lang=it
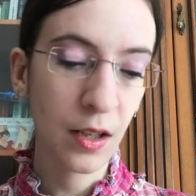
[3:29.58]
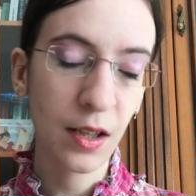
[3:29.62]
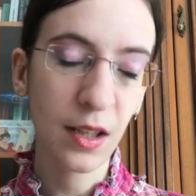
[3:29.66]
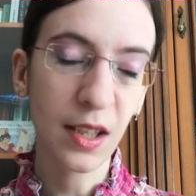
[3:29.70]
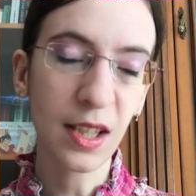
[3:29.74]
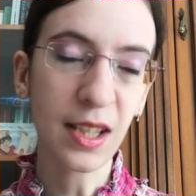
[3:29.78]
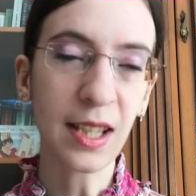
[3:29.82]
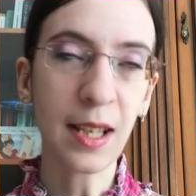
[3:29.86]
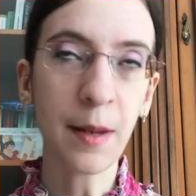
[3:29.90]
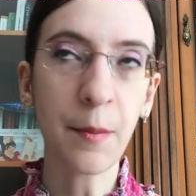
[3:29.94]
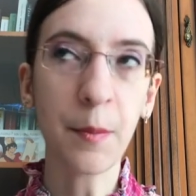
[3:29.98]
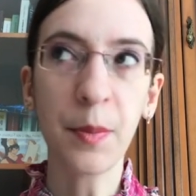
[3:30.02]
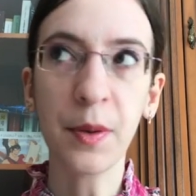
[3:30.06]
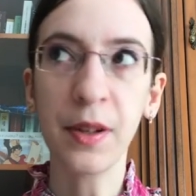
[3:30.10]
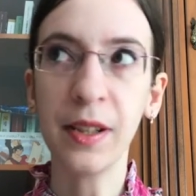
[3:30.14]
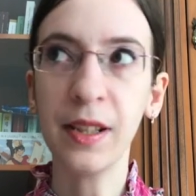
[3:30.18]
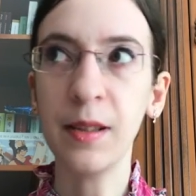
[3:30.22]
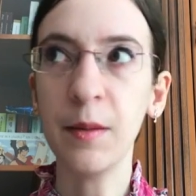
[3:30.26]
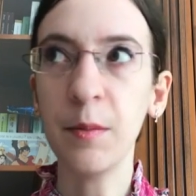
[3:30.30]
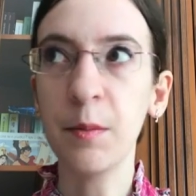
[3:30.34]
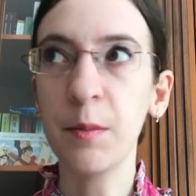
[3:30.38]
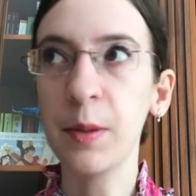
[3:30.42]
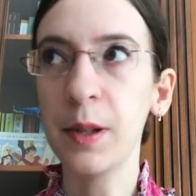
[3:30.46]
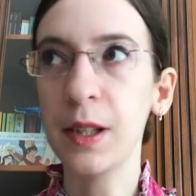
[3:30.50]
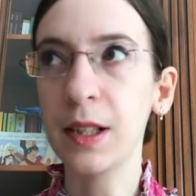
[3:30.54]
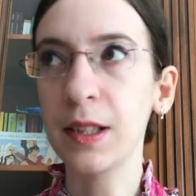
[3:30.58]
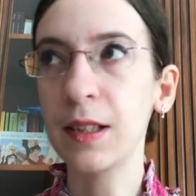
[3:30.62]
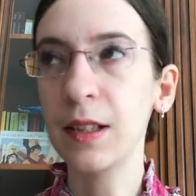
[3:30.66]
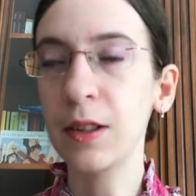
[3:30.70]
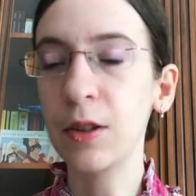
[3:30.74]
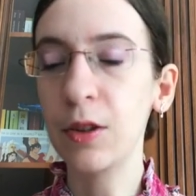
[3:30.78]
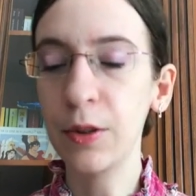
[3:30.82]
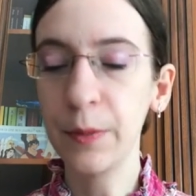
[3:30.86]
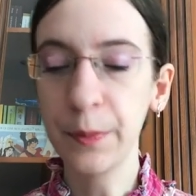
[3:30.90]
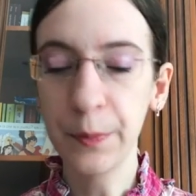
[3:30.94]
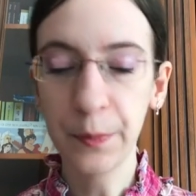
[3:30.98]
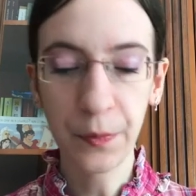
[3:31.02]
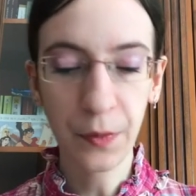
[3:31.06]
Sempre
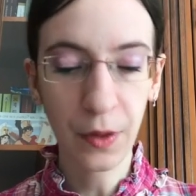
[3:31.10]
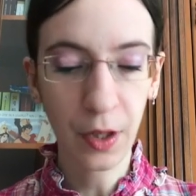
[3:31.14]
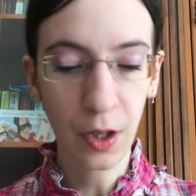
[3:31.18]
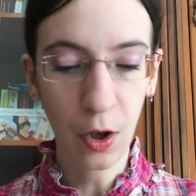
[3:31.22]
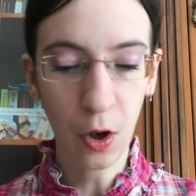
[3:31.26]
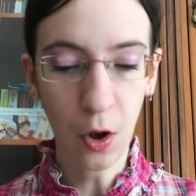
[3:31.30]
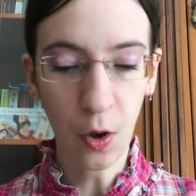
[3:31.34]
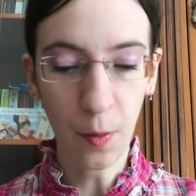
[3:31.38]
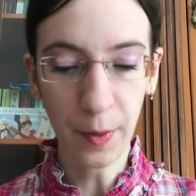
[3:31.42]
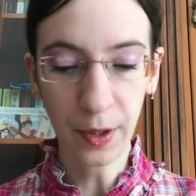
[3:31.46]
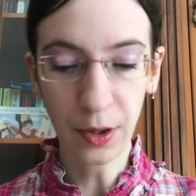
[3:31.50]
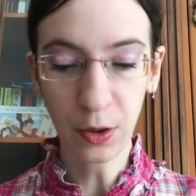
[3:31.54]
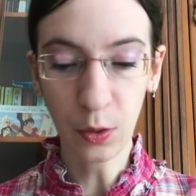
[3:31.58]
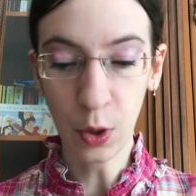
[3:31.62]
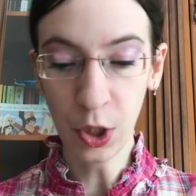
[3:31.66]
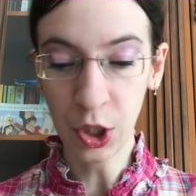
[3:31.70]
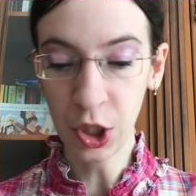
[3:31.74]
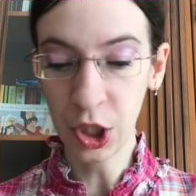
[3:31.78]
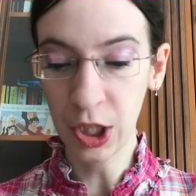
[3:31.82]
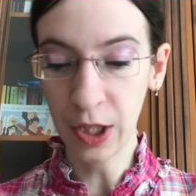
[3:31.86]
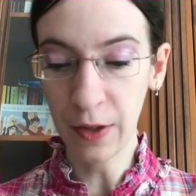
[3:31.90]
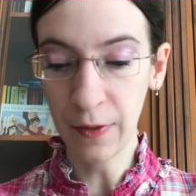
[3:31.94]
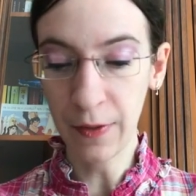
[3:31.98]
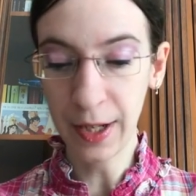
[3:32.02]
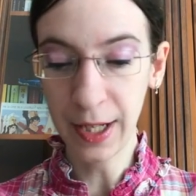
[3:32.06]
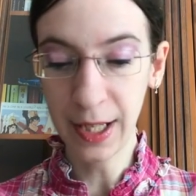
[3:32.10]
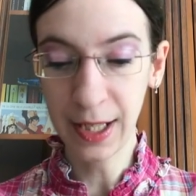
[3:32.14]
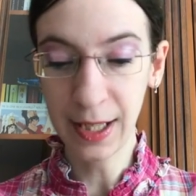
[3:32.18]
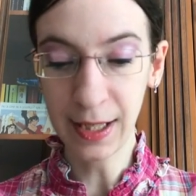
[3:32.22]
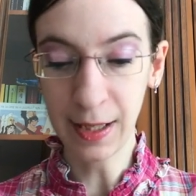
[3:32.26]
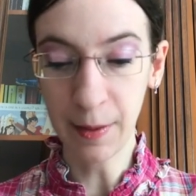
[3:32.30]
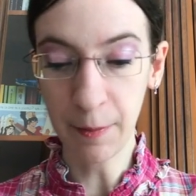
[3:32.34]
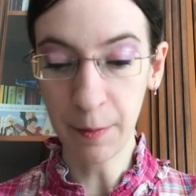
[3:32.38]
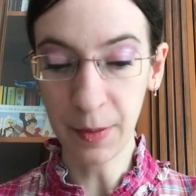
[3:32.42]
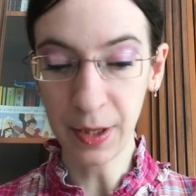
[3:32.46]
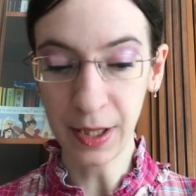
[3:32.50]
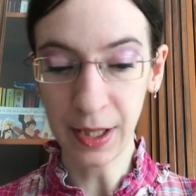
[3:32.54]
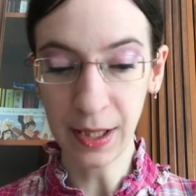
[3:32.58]
simpatico, commentò acida
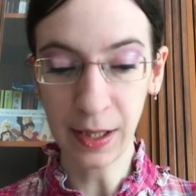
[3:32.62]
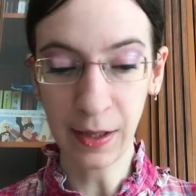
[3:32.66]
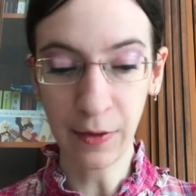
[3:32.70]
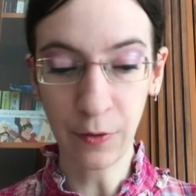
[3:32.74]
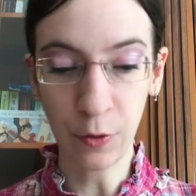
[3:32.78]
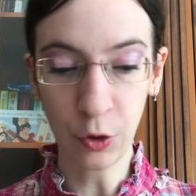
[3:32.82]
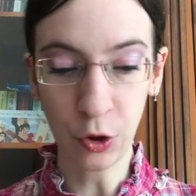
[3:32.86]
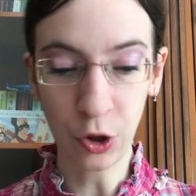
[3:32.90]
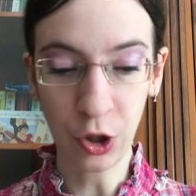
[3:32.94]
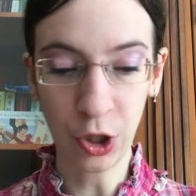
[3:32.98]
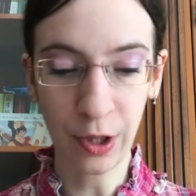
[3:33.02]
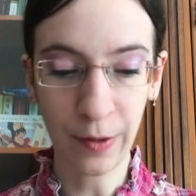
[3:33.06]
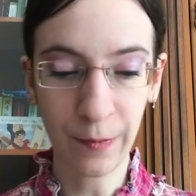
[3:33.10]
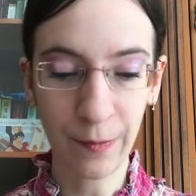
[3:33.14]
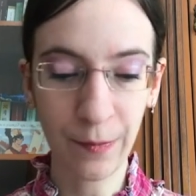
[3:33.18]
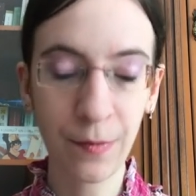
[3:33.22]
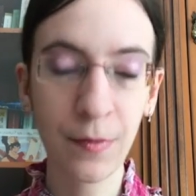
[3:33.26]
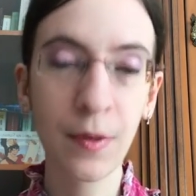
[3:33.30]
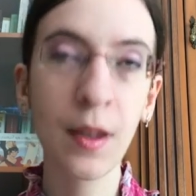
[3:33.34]
Vanessa a bassa voce.